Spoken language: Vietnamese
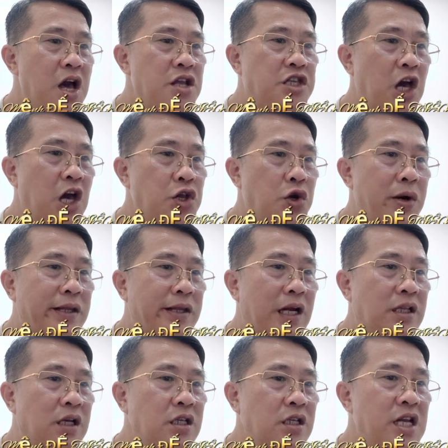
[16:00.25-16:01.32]
cho dù là thần
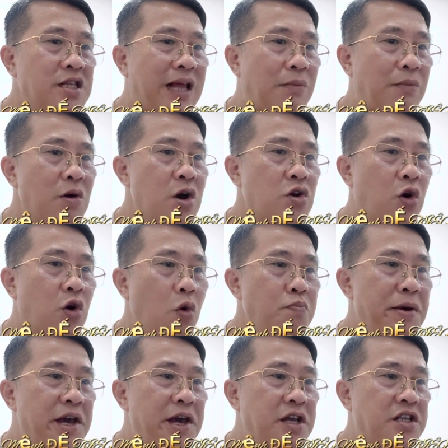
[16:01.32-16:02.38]
tử tiên tộc cũng
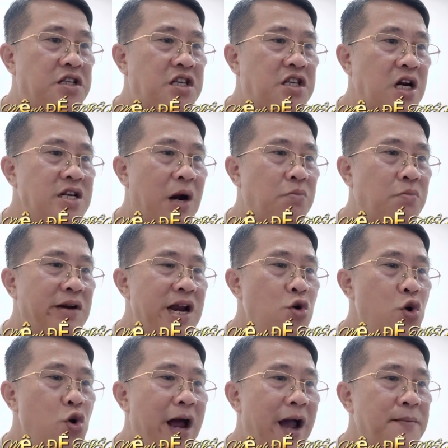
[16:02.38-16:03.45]
bị chấn động đến
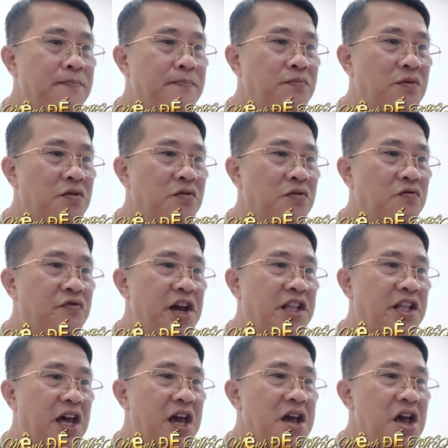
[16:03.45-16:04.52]
nuôi lại. Vì
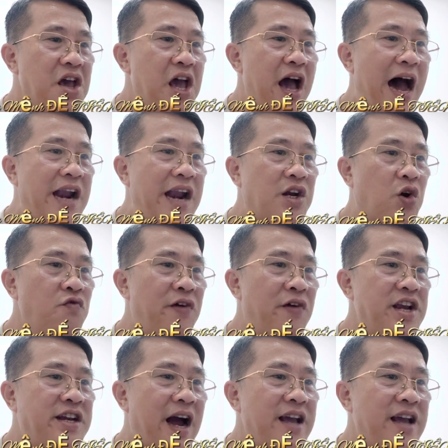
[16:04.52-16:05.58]
thế, anh cũng phải
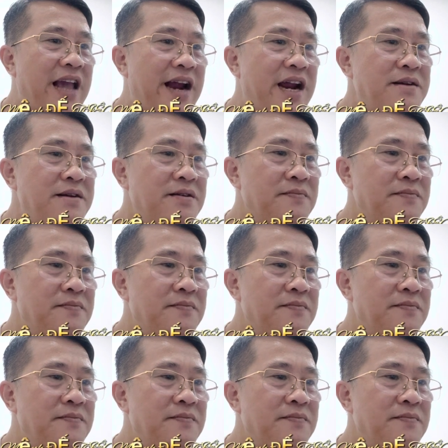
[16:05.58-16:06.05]
trả giá đắt.